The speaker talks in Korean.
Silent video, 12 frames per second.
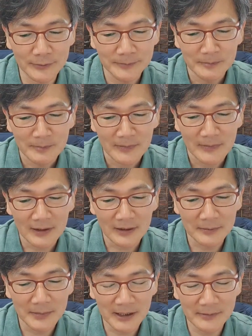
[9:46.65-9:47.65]
그리고
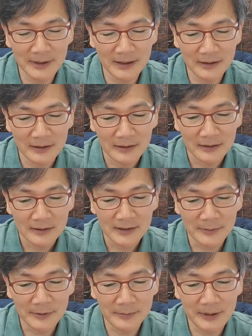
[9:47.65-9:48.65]
음, 마지막
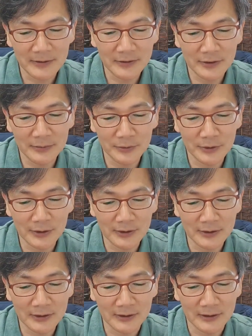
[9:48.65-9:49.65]

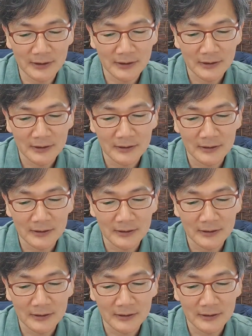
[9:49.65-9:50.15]
38절부터는